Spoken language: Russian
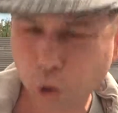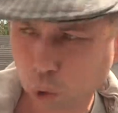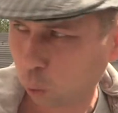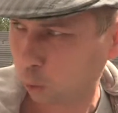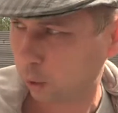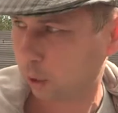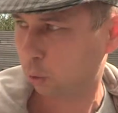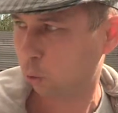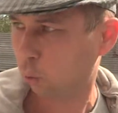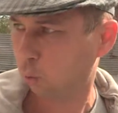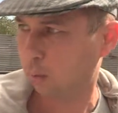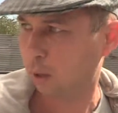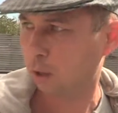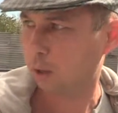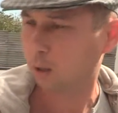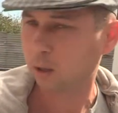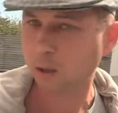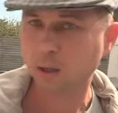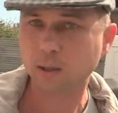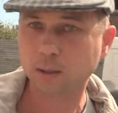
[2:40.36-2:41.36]
еще надумали?
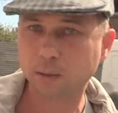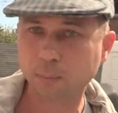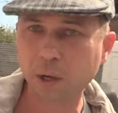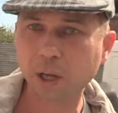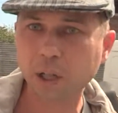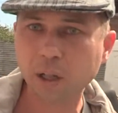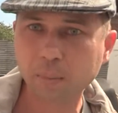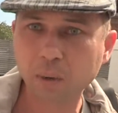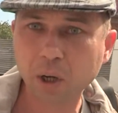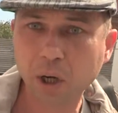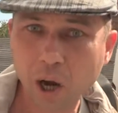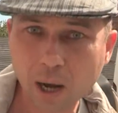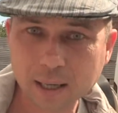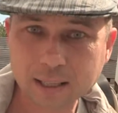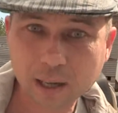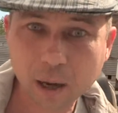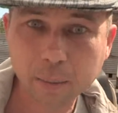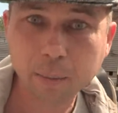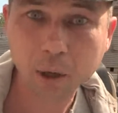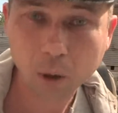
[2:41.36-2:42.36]
С белыми
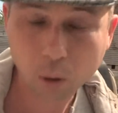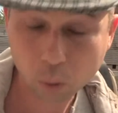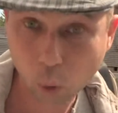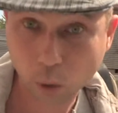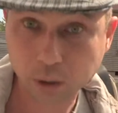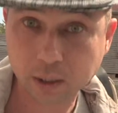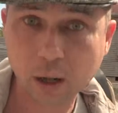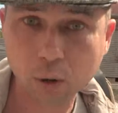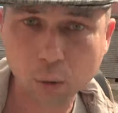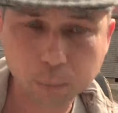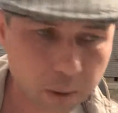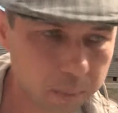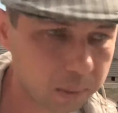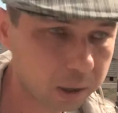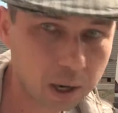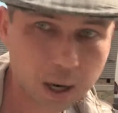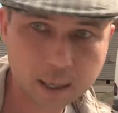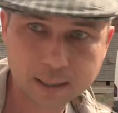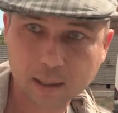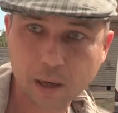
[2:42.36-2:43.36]
касками, ой, с голубыми
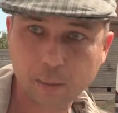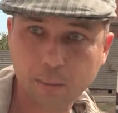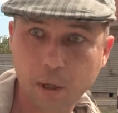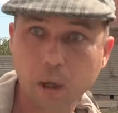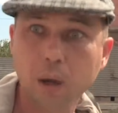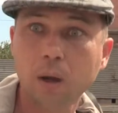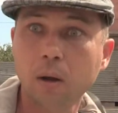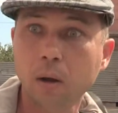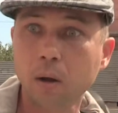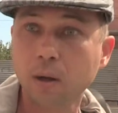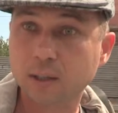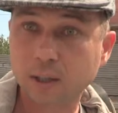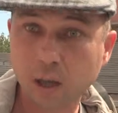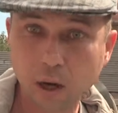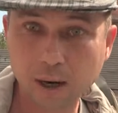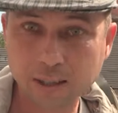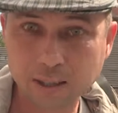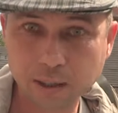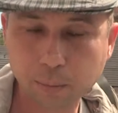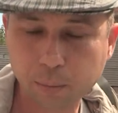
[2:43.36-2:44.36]
касками, с
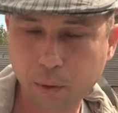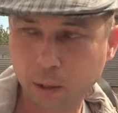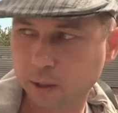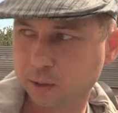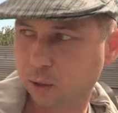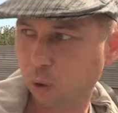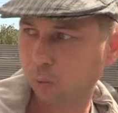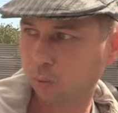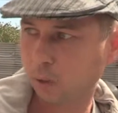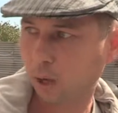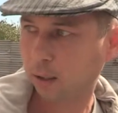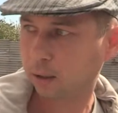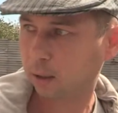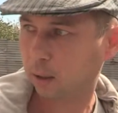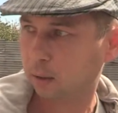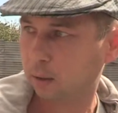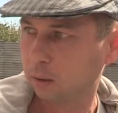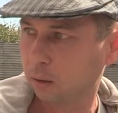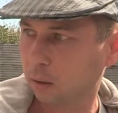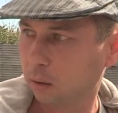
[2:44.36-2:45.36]
красным крестом НАТО.
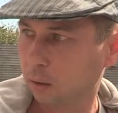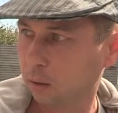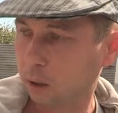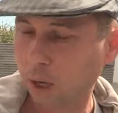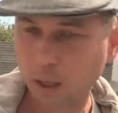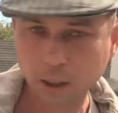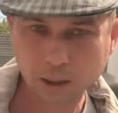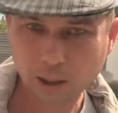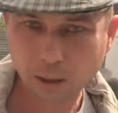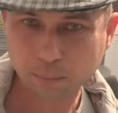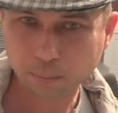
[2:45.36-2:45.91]
Они